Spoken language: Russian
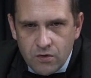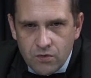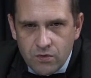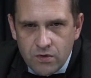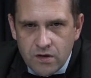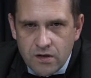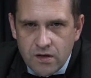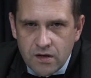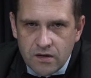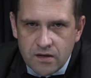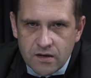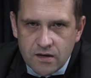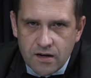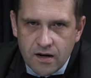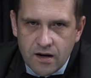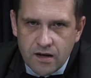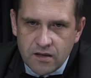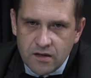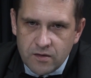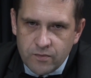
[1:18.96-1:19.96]
люди
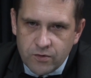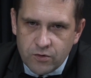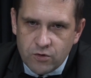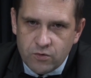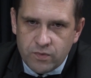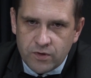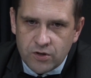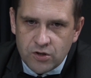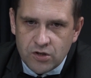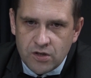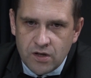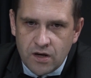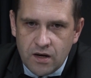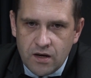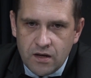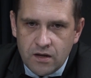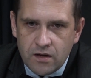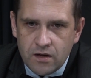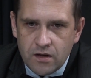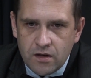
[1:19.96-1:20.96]
неоднократно
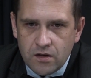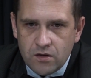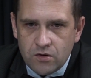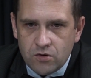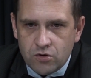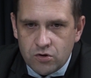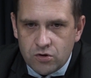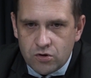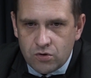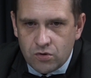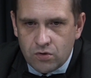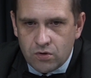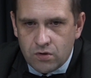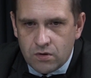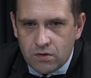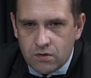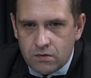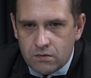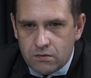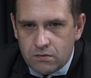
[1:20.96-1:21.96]
предупреждали,
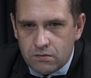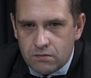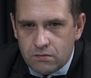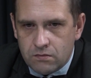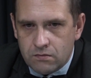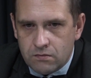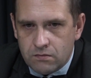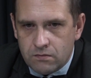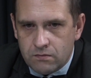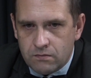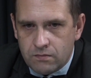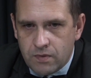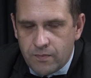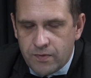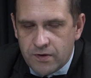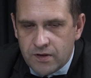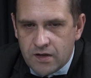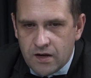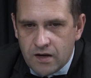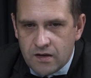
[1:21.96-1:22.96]
что
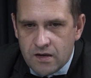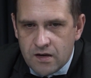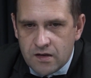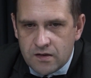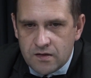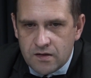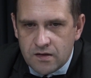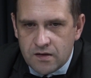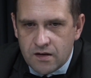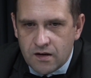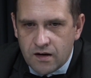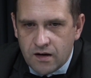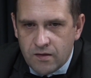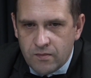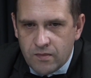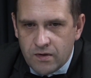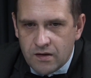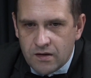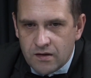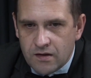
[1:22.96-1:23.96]
попытка аннексии
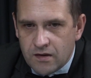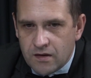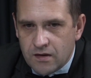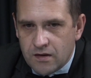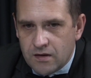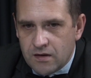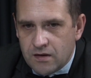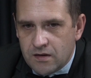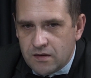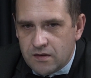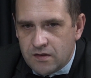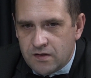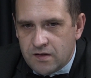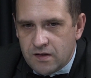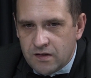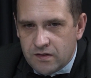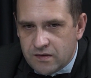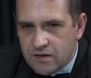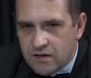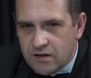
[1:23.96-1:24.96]
Крыма –
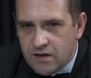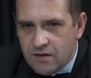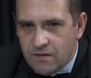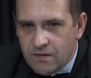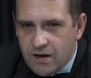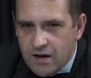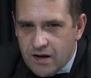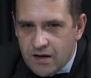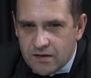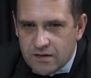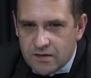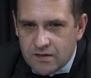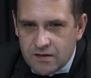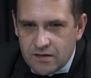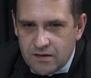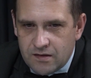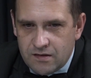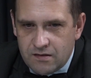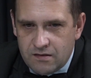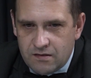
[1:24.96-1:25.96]
естественно, не
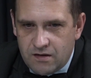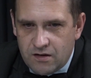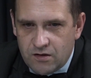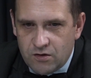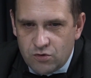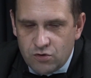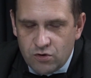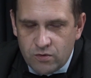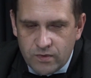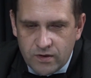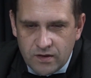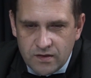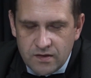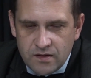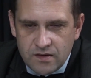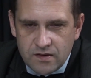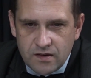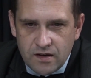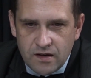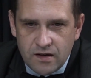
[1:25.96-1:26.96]
является концом
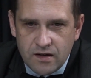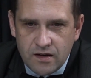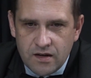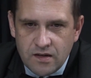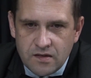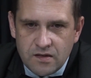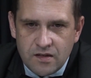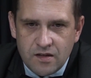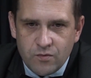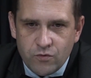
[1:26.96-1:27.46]
российской агрессии.